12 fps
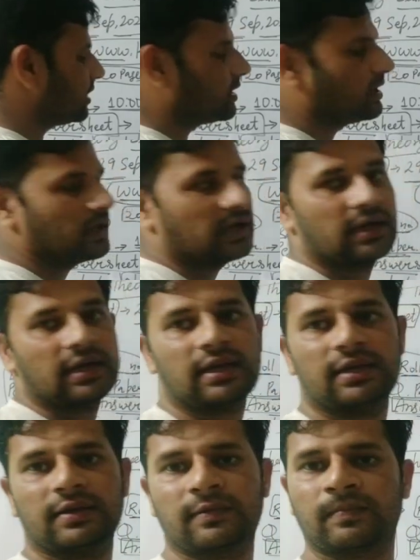करना है
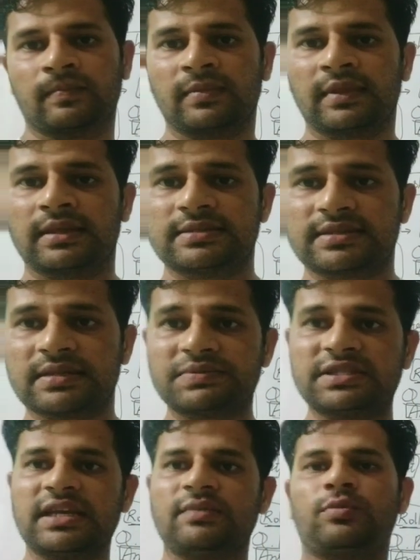
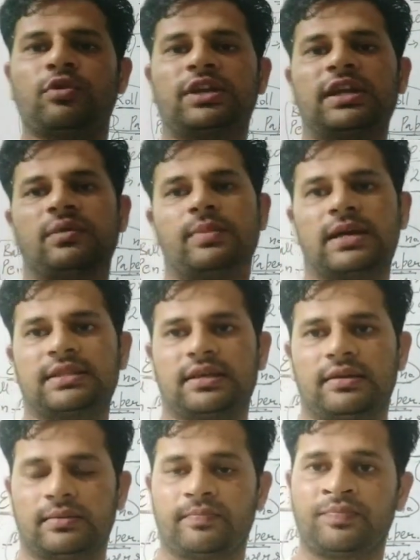सबसे इंपॉर्टेंट बात
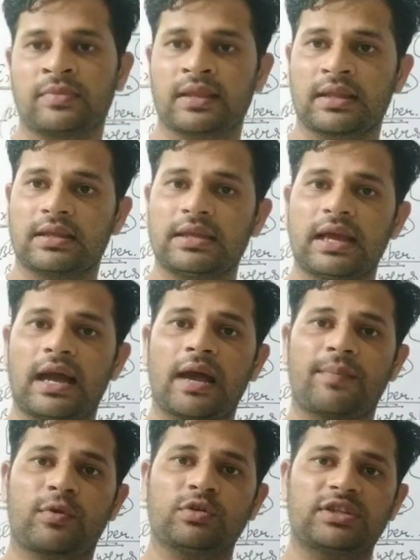है कि
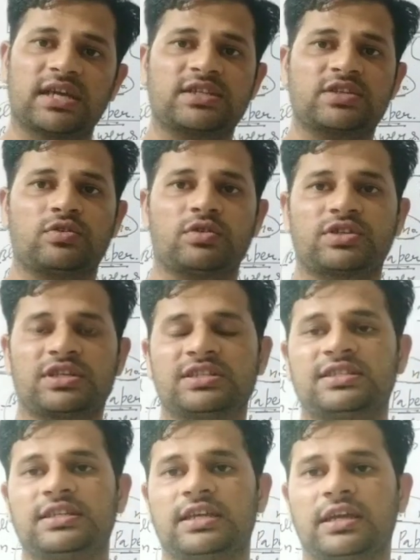आपको 10
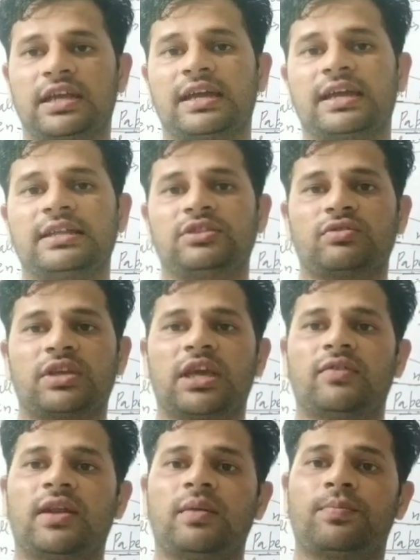क्वेश्चंस दिए गए हैं तो
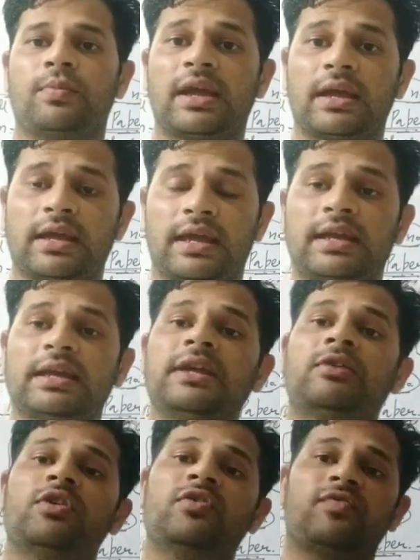केवल एनी
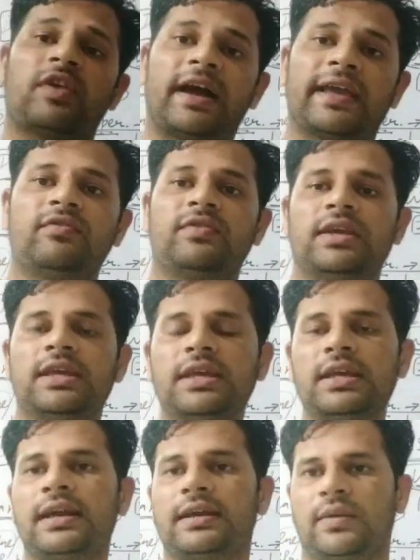कोई फाइव
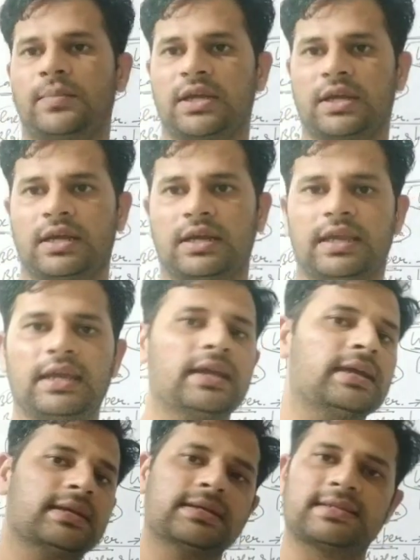ही अटेम्प्ट करने हैं
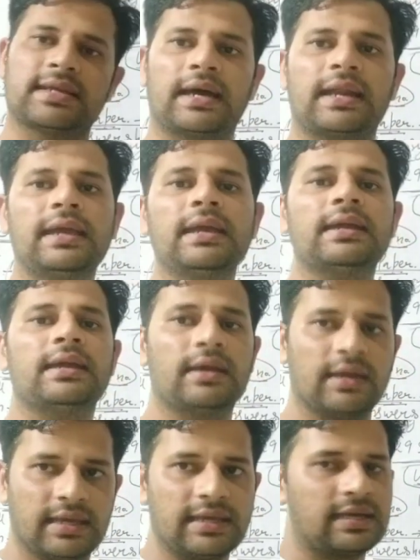सारे
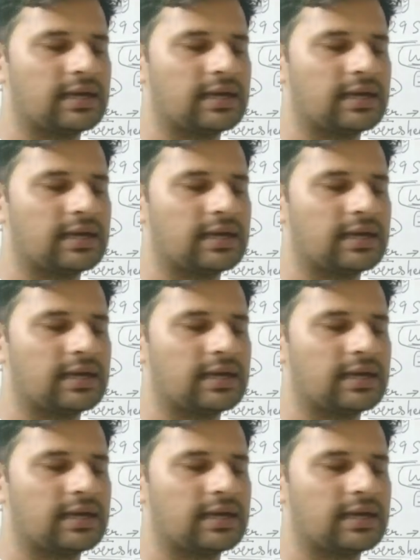नहीं